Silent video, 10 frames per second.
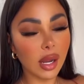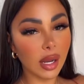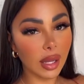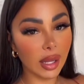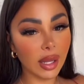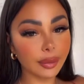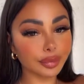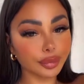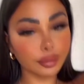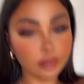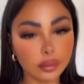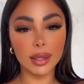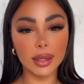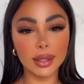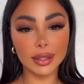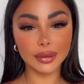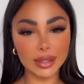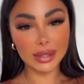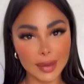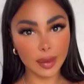Et je vous
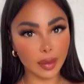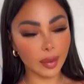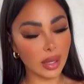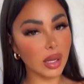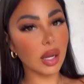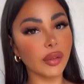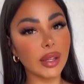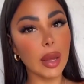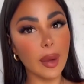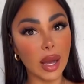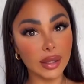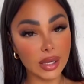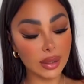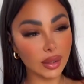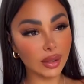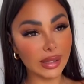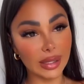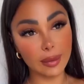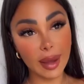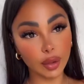disais mes bébés, en fait à Abaradian
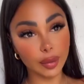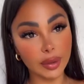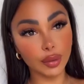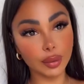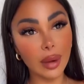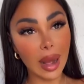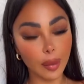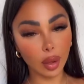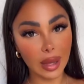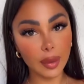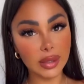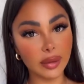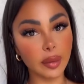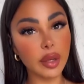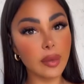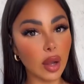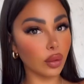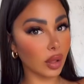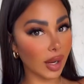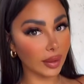c'est une marque de bijoux abordable et c'est vraiment une marque
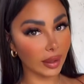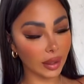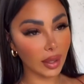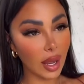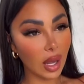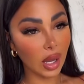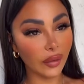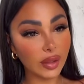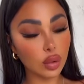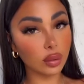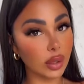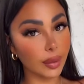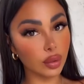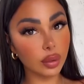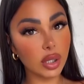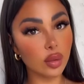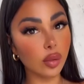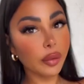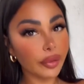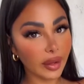de qualité. En fait ce sont des bijoux qui
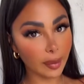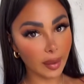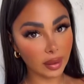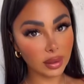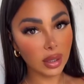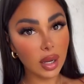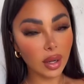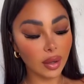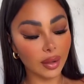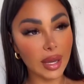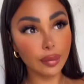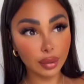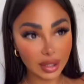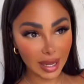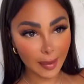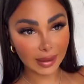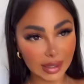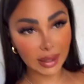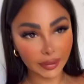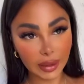sont faits main. Euh, il y a une boutique à
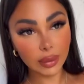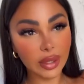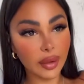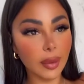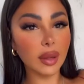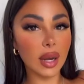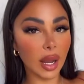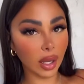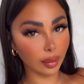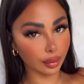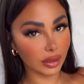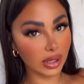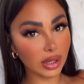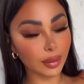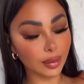Marseille, en fait tout est fait main dans la rue boutique.